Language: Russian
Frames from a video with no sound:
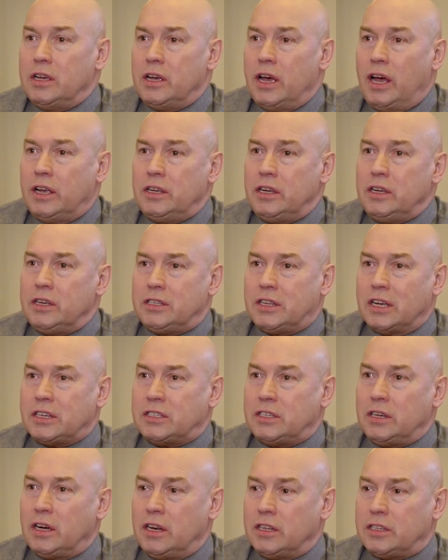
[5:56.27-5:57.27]
и они не
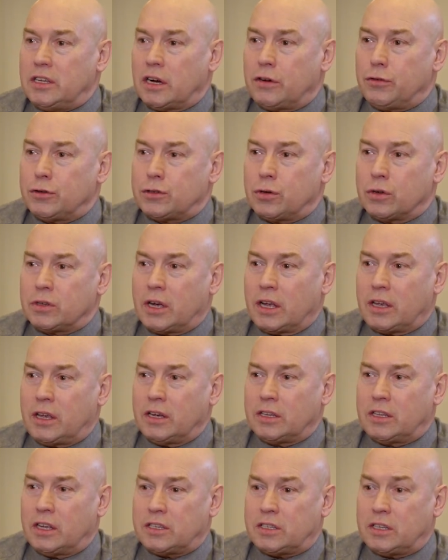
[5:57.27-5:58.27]
достигли тех высот,
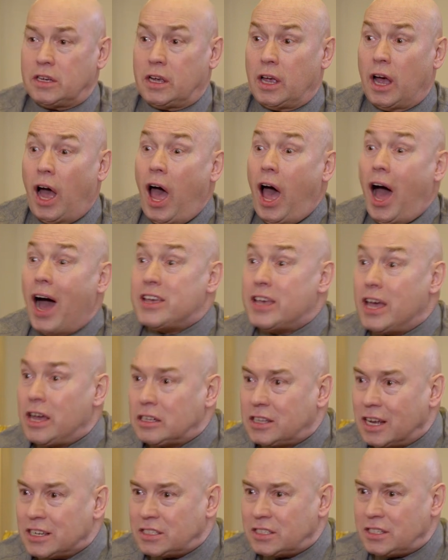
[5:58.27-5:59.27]
каких достиг я. А я
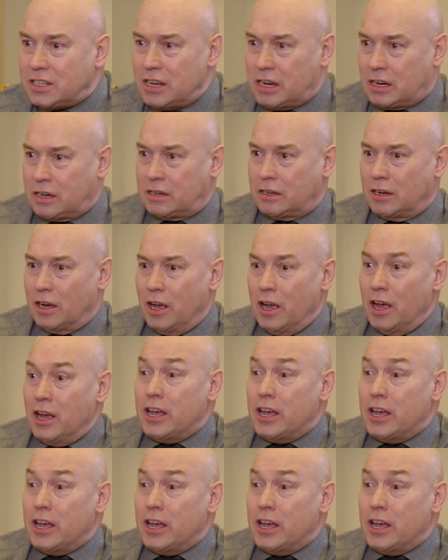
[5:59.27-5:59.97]
их достиг.